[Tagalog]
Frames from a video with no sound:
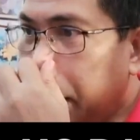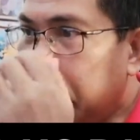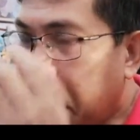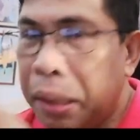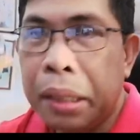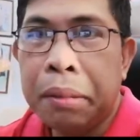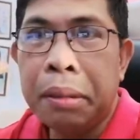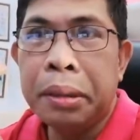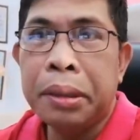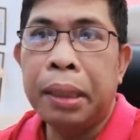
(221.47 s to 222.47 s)
and ready
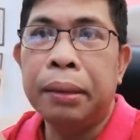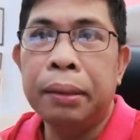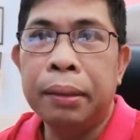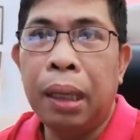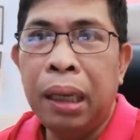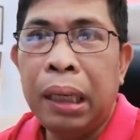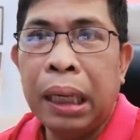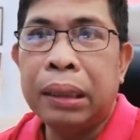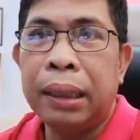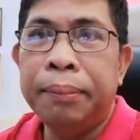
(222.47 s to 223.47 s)
to reject any
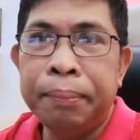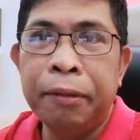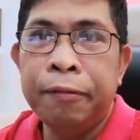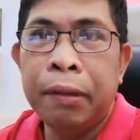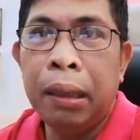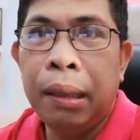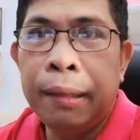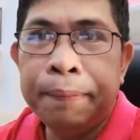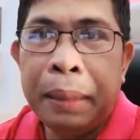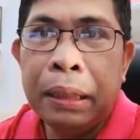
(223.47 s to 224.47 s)
attempt of
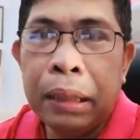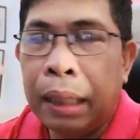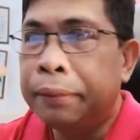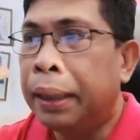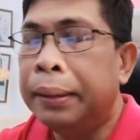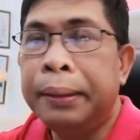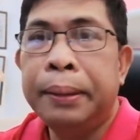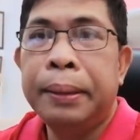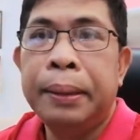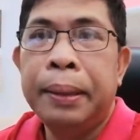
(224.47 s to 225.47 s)
the Pinklawan
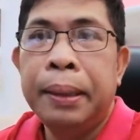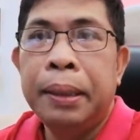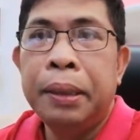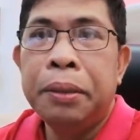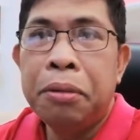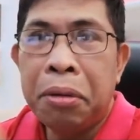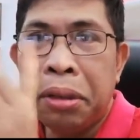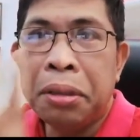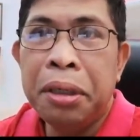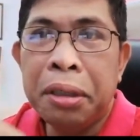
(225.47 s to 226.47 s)
to
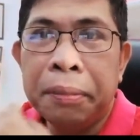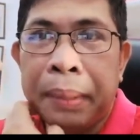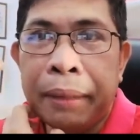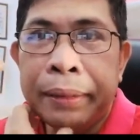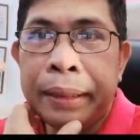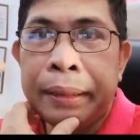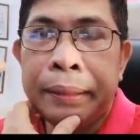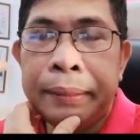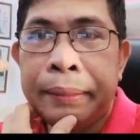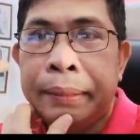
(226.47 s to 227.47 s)
return to power.
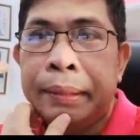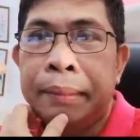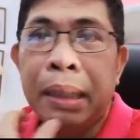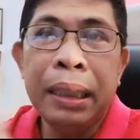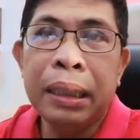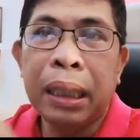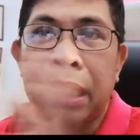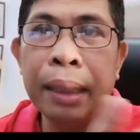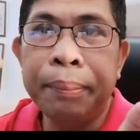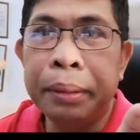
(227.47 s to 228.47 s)

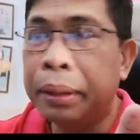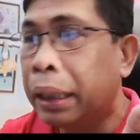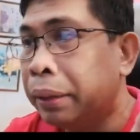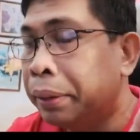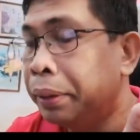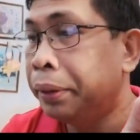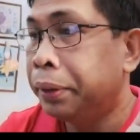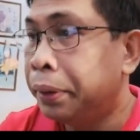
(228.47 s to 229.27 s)
Baliktad na po ngayon.